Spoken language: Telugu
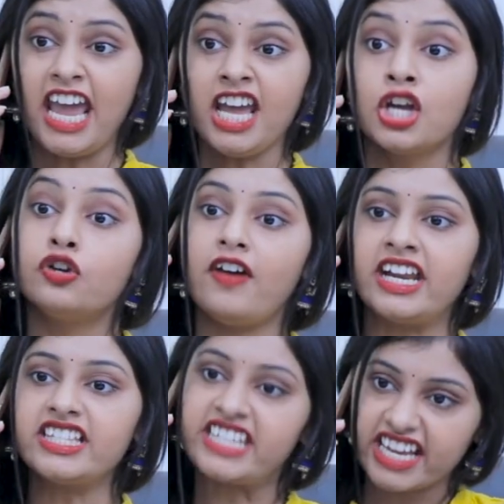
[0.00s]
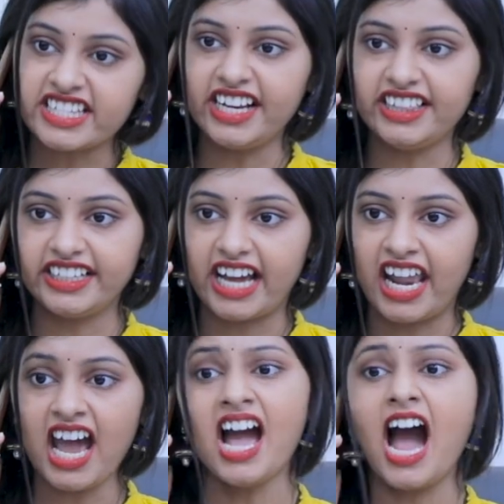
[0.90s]
ఏ నువ్వైనా చేస్తేనే
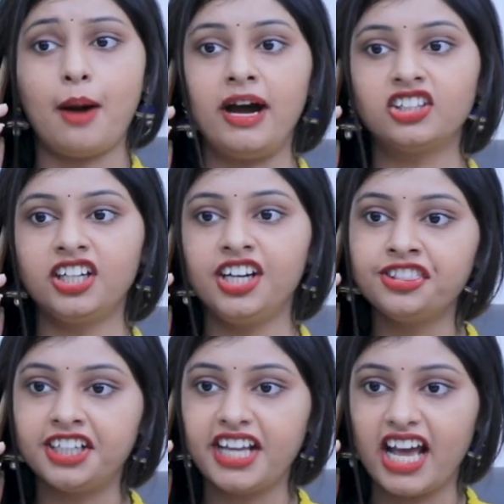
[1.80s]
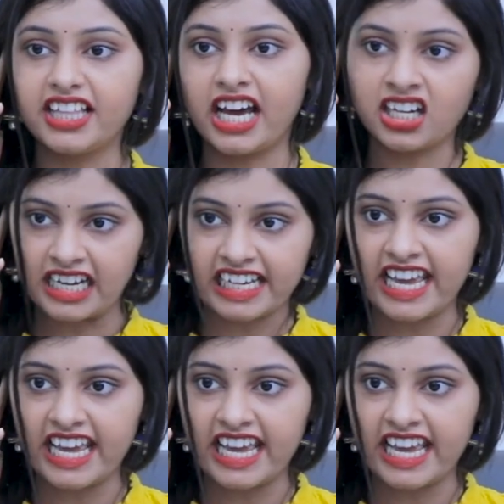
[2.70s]
తిట్టాలా ఆ మాత్రం నేను తిట్టే అధికారం నాకు